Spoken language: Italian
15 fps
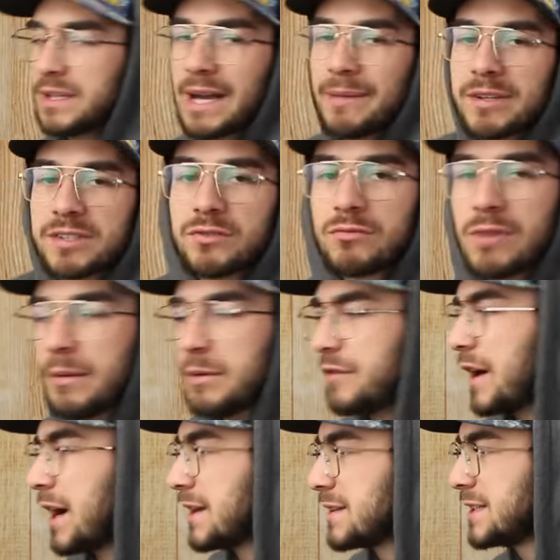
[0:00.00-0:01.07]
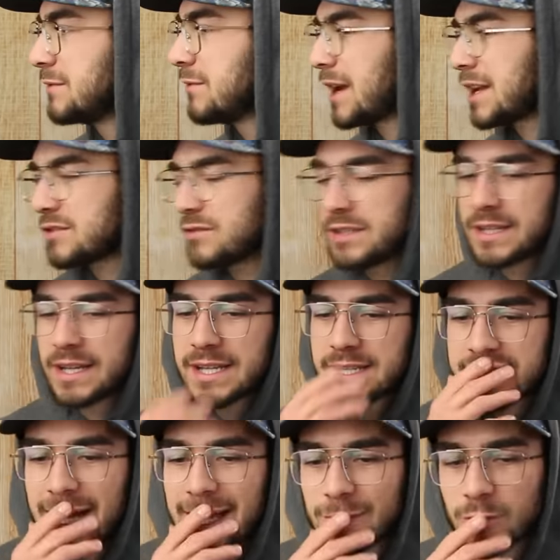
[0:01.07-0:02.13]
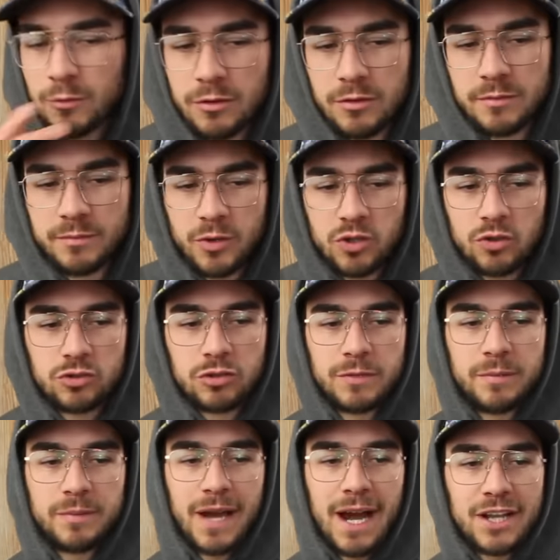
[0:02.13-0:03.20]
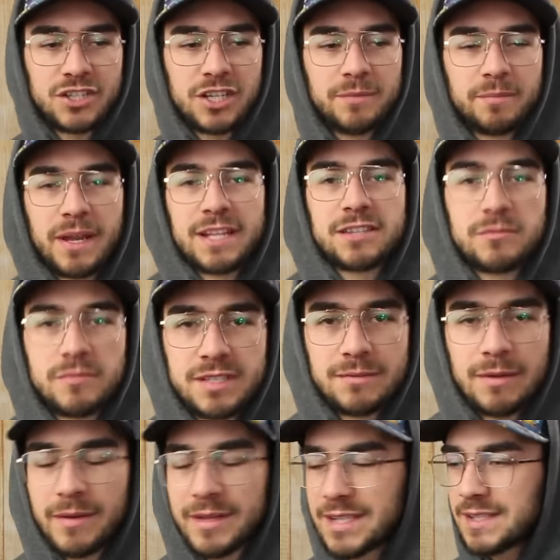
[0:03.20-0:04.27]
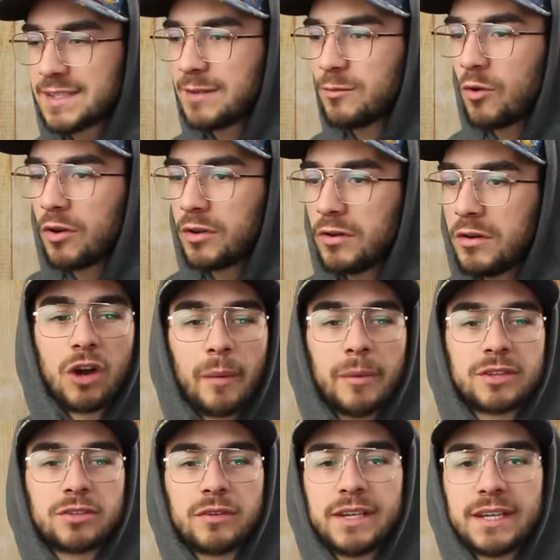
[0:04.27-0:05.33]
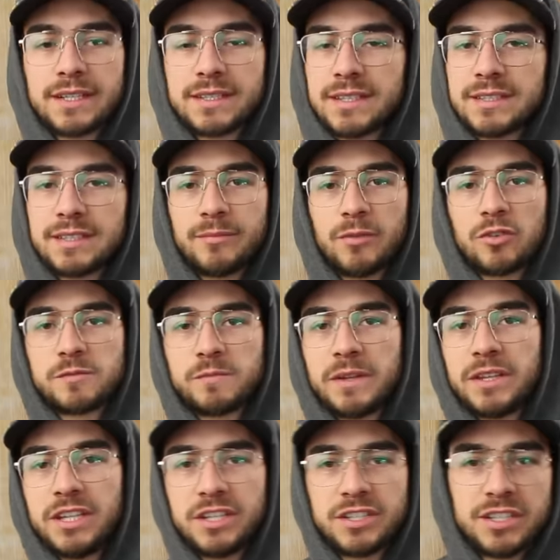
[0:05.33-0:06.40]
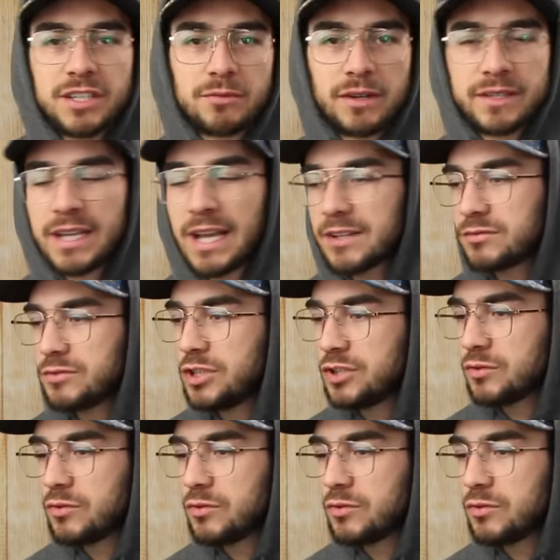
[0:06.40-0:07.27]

Mi chiama sto qua, mi fa, sì guarda sono interessato, il prodotto mi piace, il prezzo mi sembra abbastanza buono, io abito X, se me lo spedisci di qua di là su di